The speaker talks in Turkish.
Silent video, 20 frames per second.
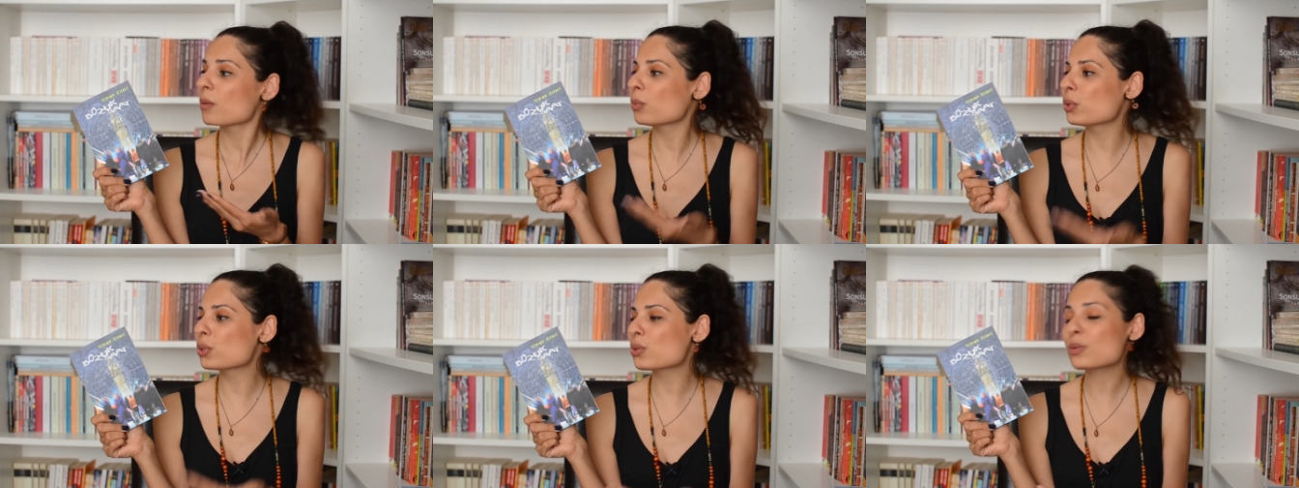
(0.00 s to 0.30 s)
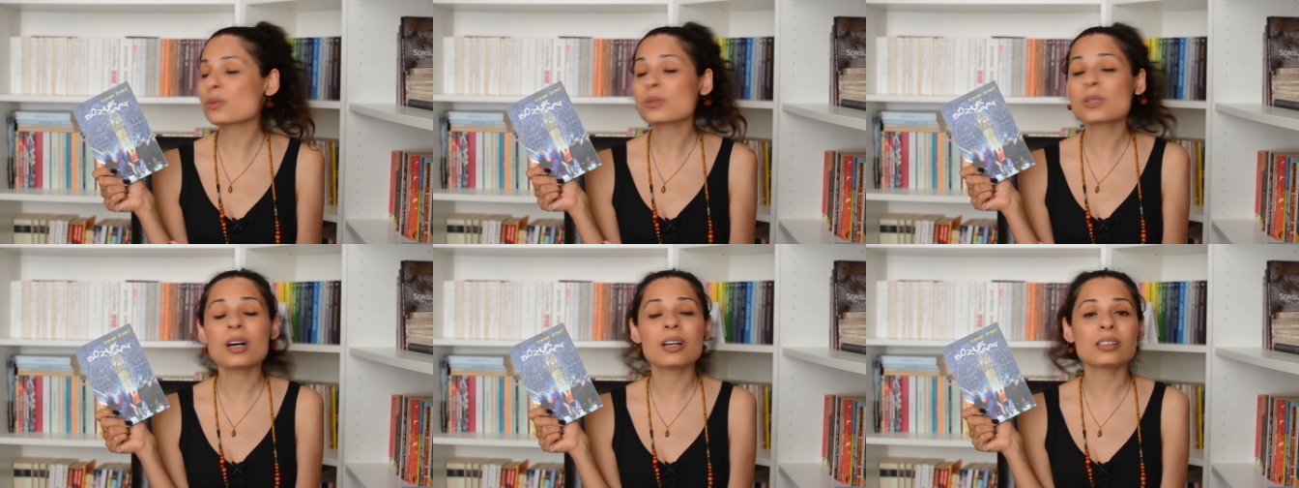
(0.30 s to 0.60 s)

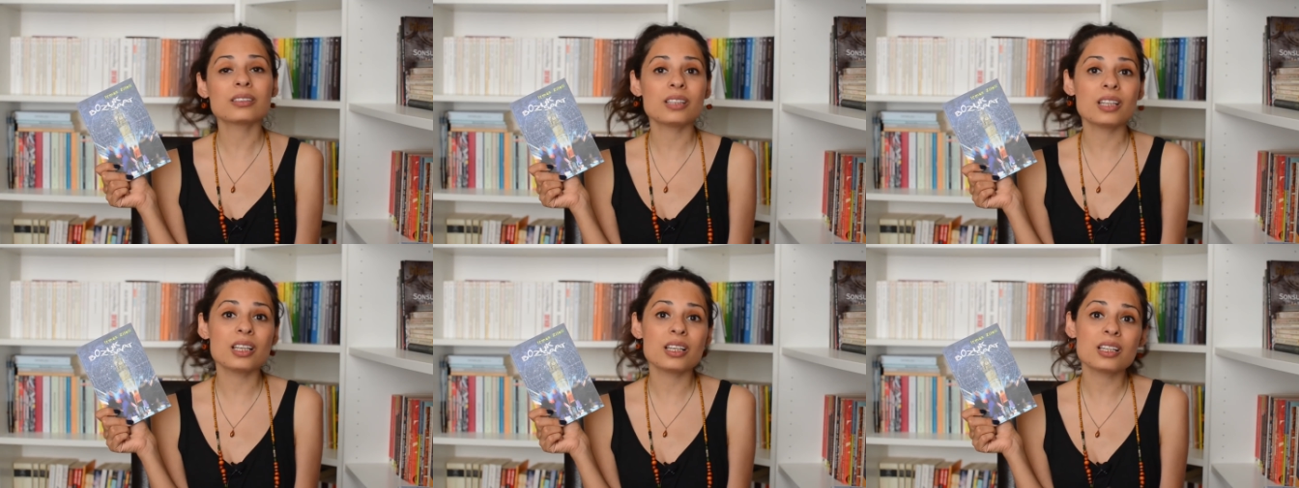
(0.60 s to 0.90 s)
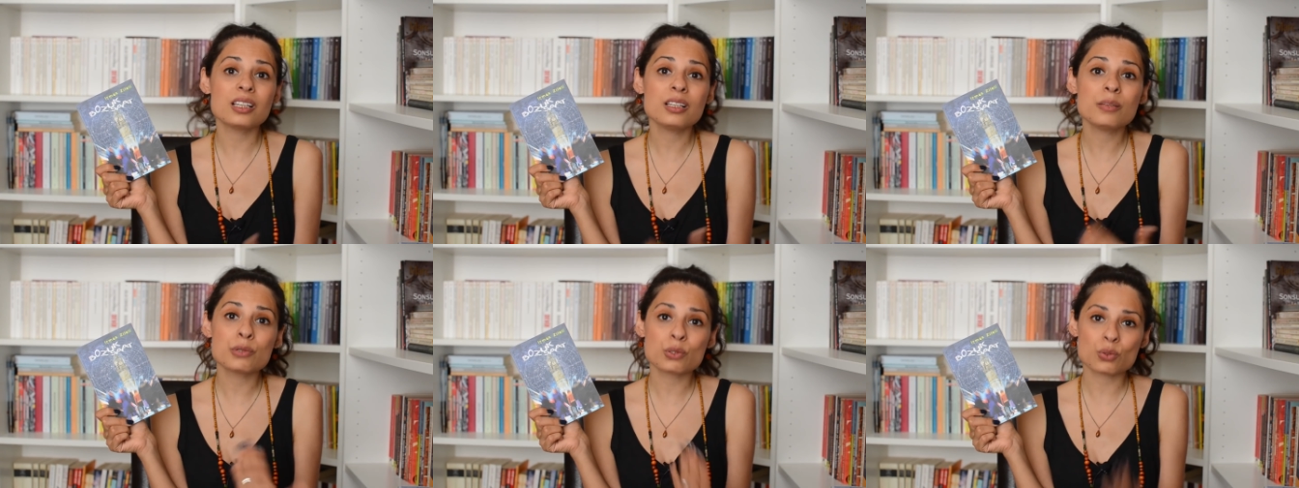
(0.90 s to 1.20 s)
Bozuk Saat'le
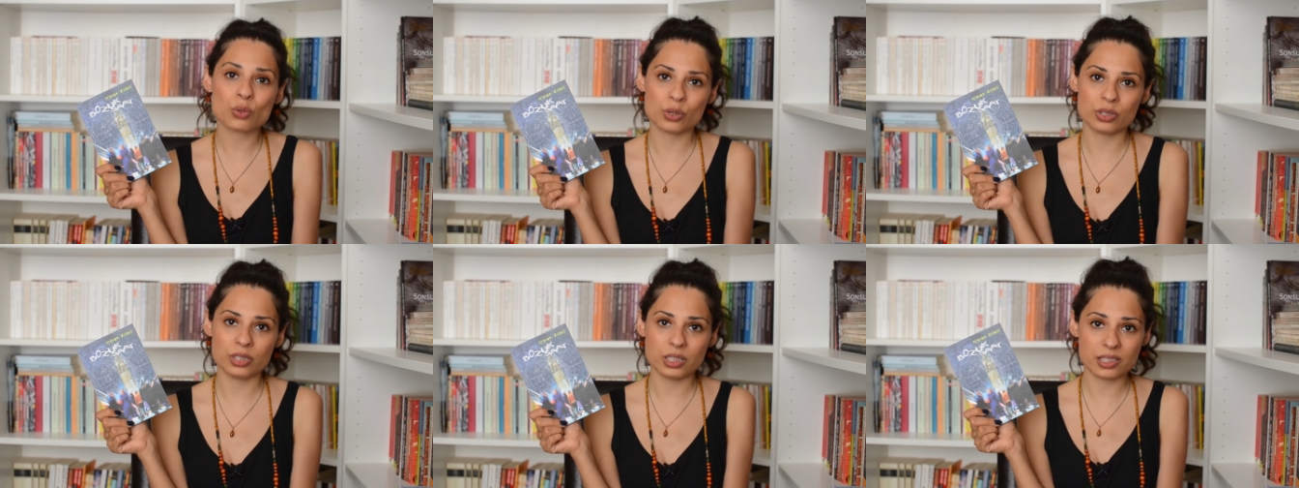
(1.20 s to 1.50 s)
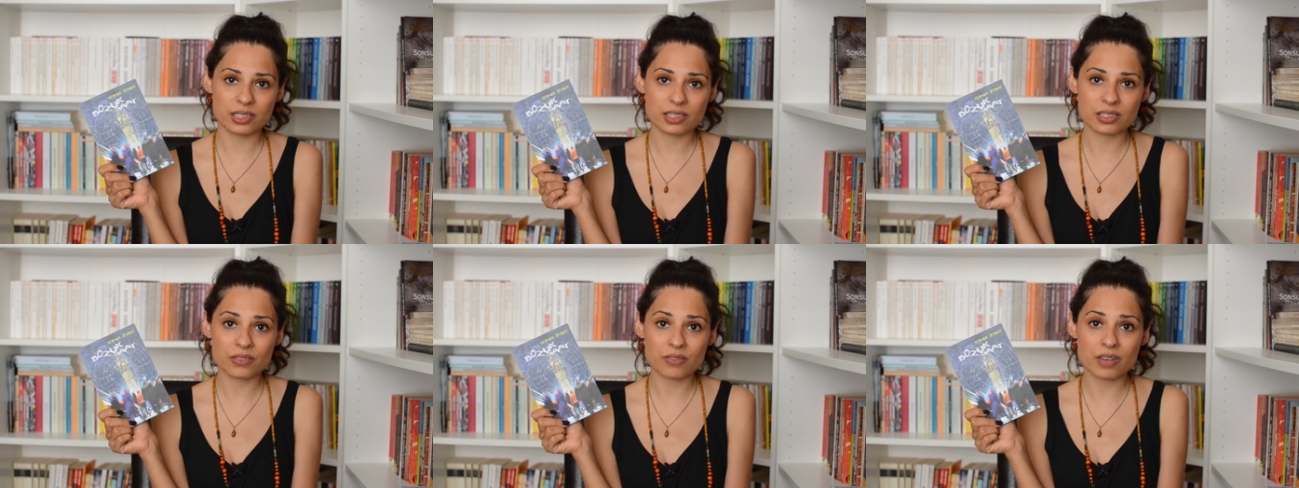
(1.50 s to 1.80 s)
ilgili bir
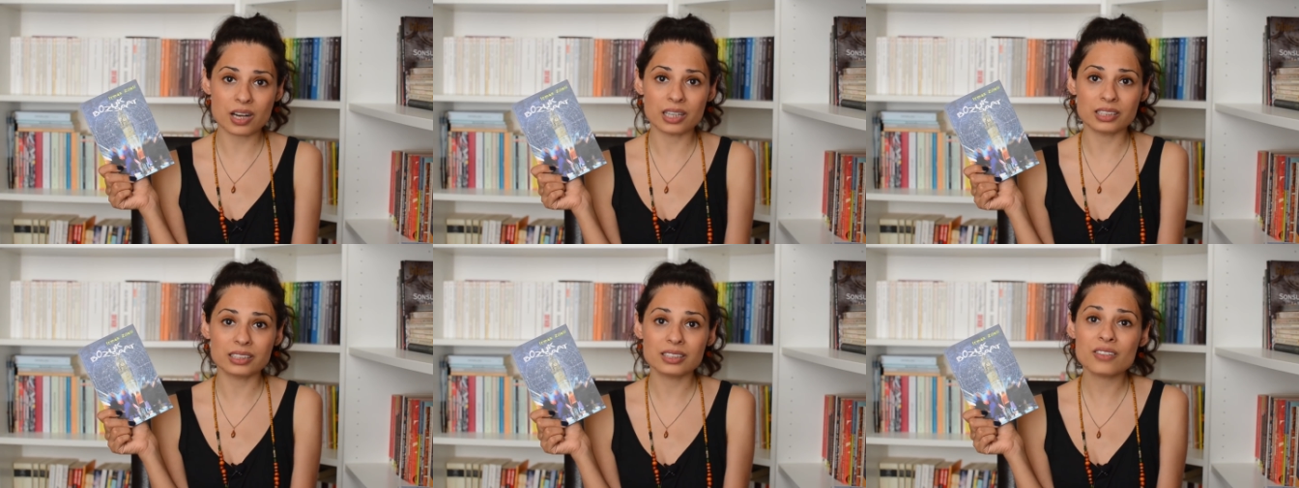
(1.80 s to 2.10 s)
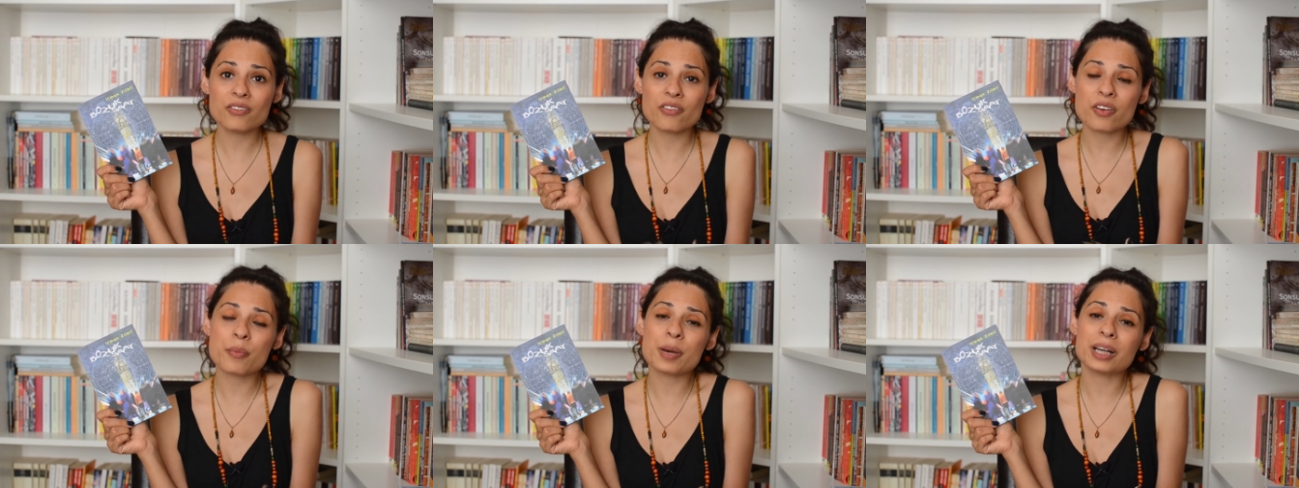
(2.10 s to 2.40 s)
söyleşisi
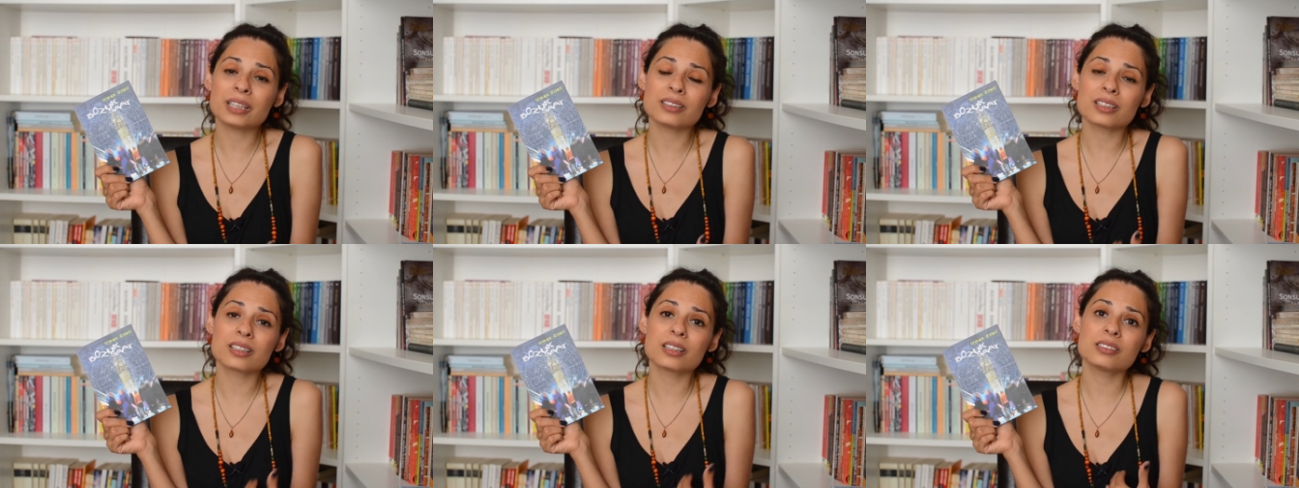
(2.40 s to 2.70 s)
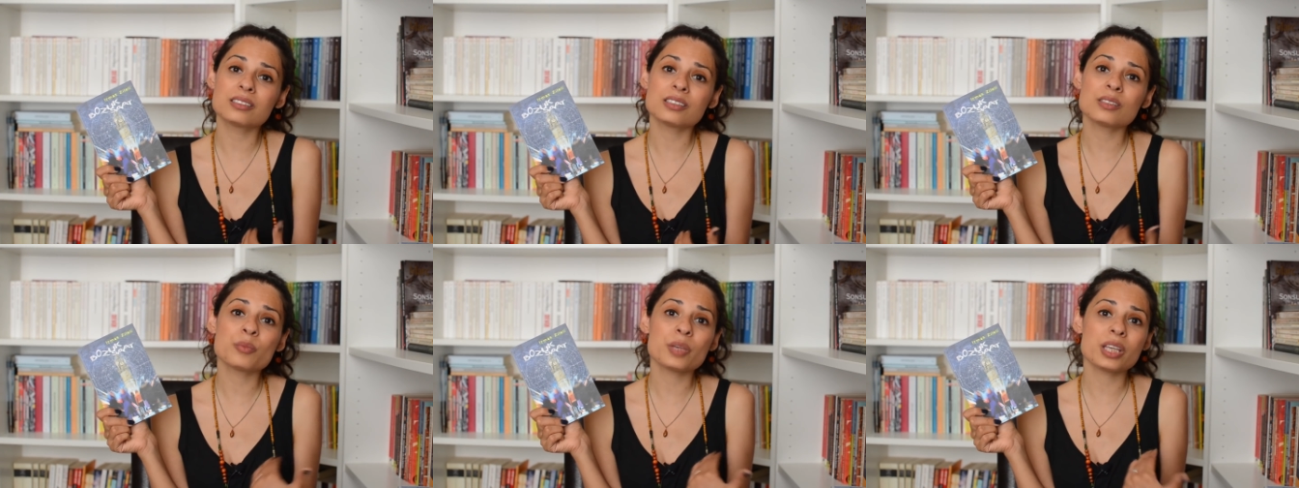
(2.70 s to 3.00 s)
vardı ve ben de
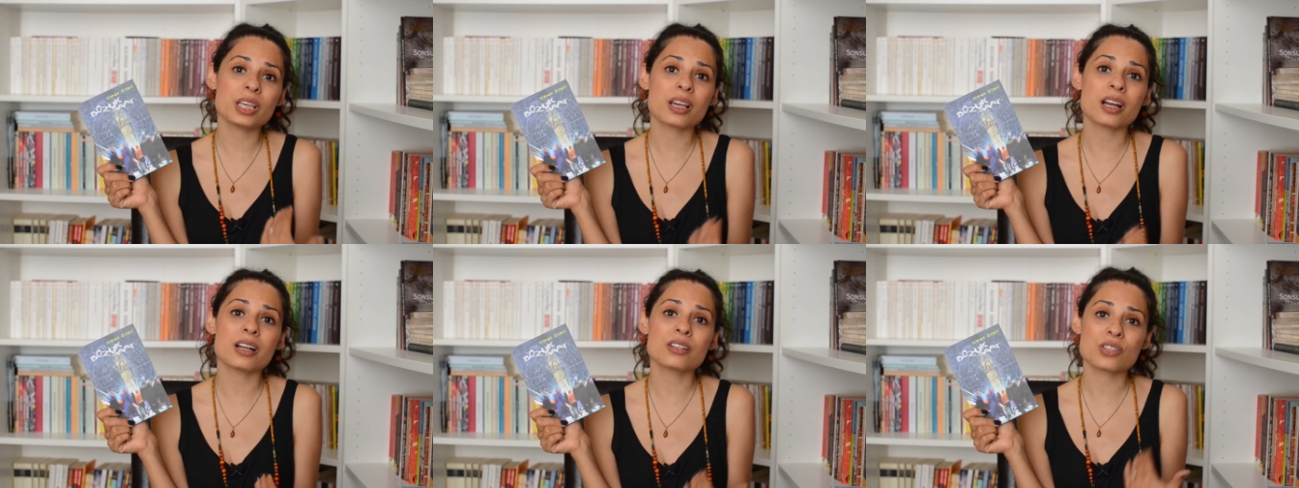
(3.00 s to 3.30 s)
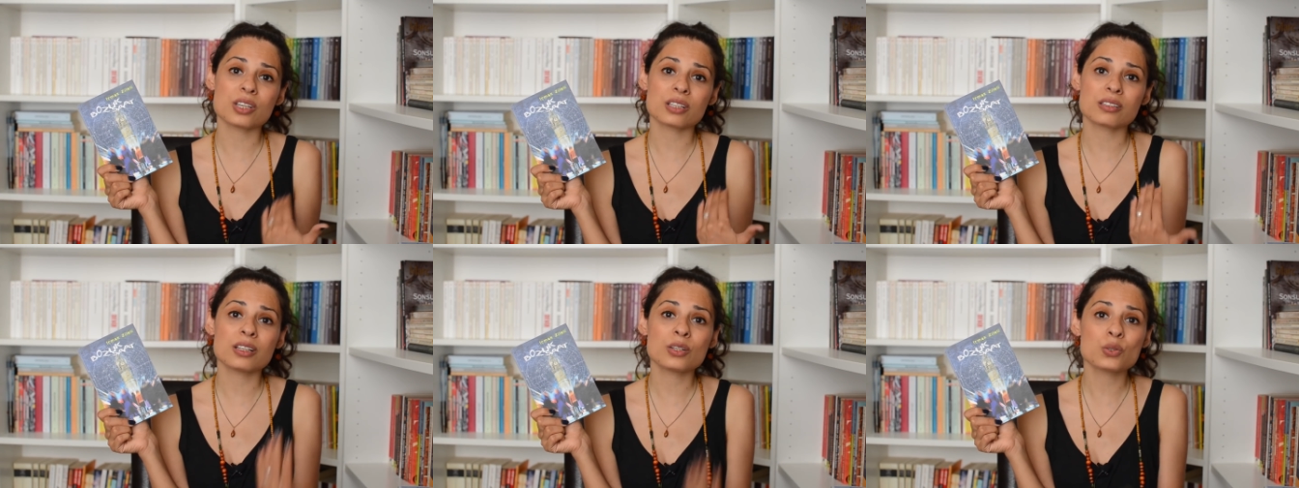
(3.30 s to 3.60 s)
katılmayı
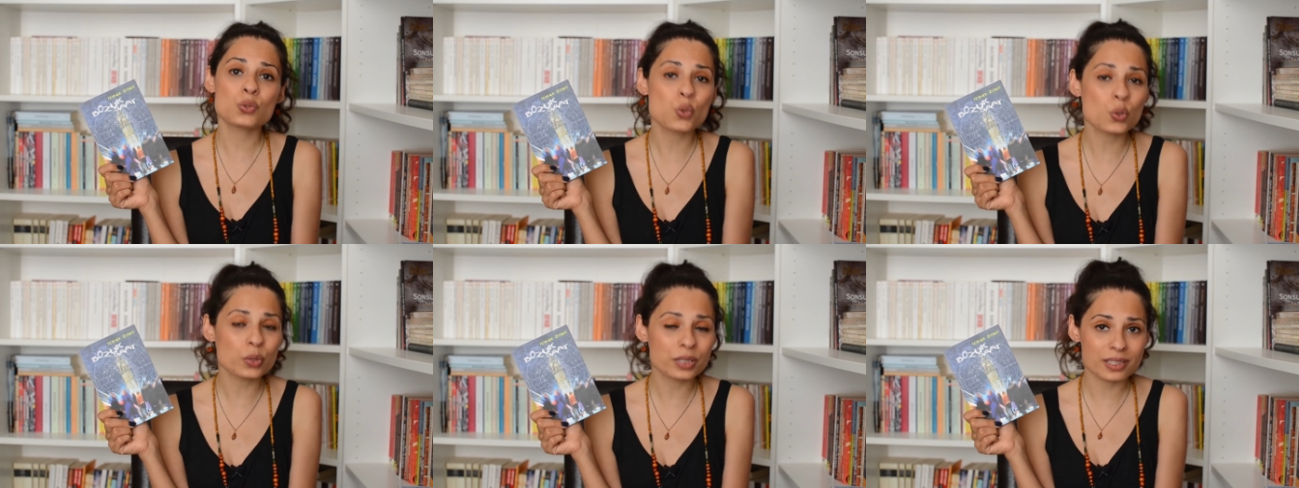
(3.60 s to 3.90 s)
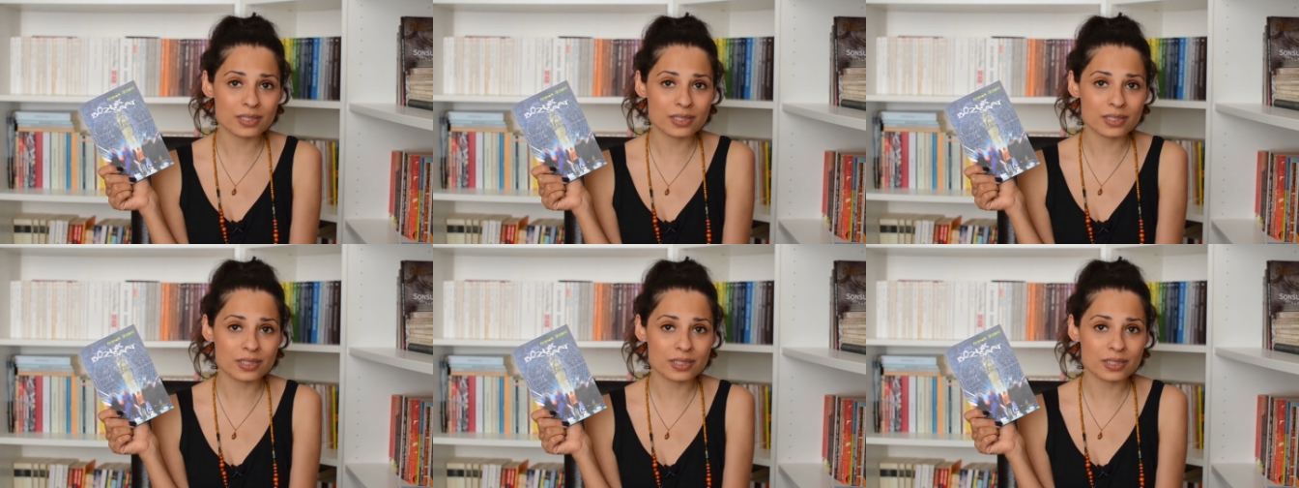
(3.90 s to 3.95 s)
gerçekten çok